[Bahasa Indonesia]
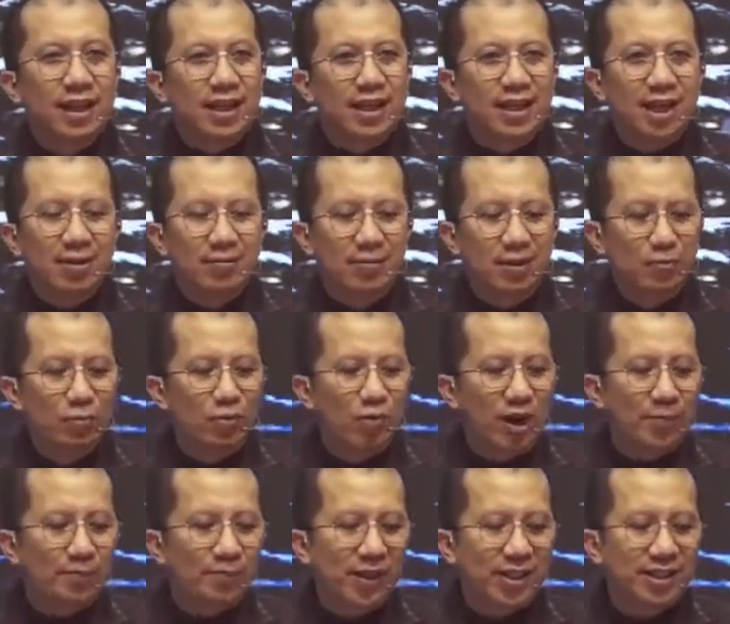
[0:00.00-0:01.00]
yang
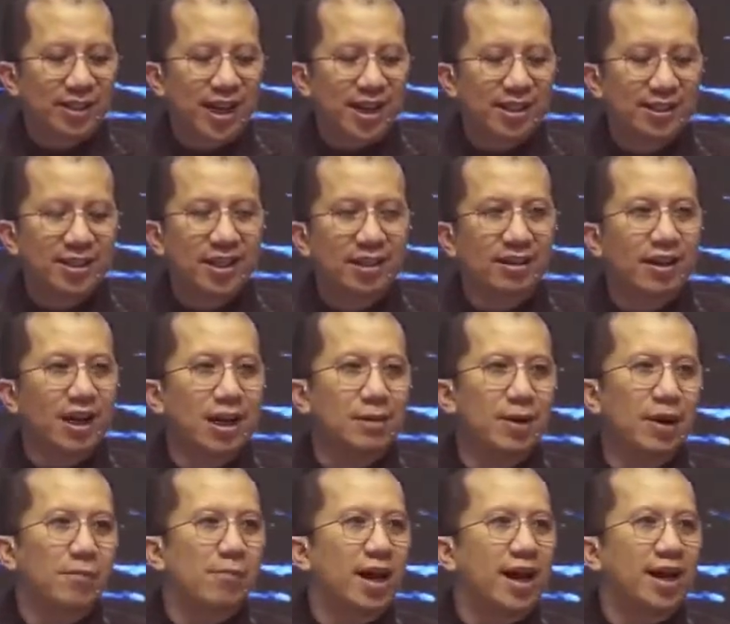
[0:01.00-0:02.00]
membuat perjanjian
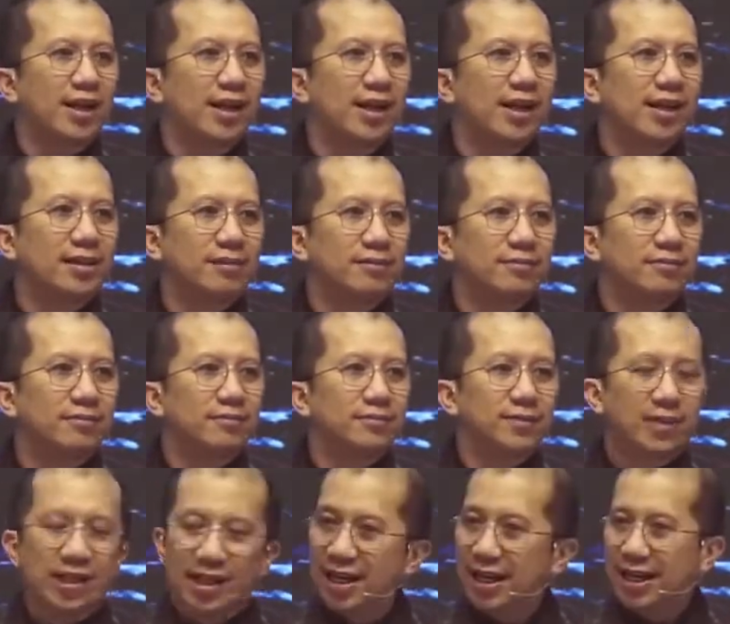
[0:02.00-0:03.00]
lama berakhir
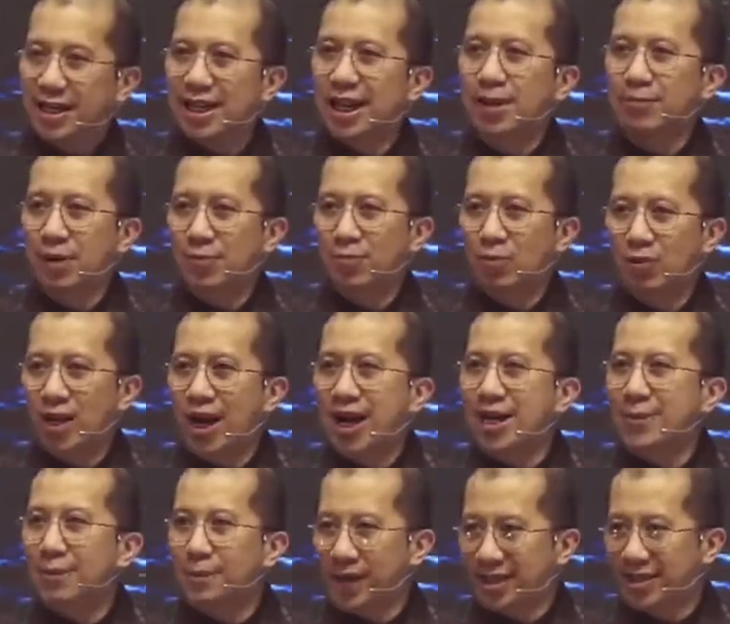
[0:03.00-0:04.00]
dan
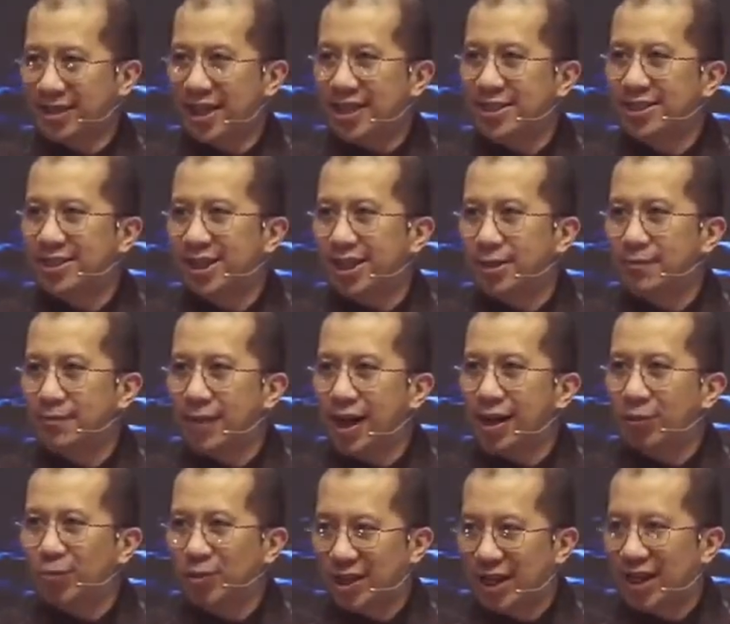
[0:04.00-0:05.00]
memulai perjanjian
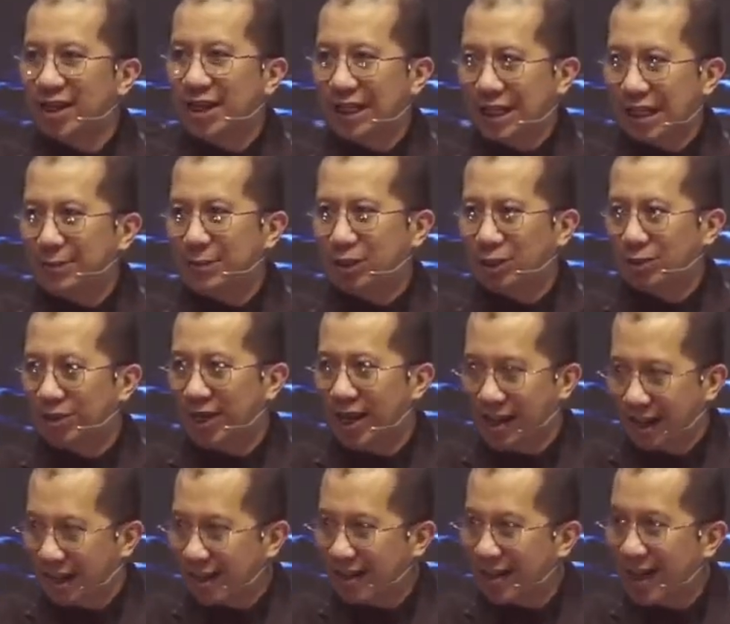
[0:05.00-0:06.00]
baru di Alkitab
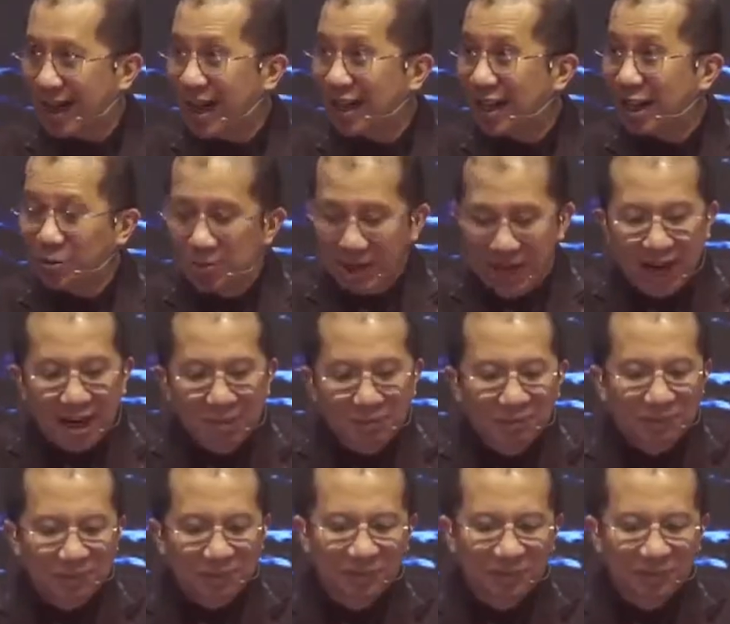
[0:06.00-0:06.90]
Saudara. Haleluya.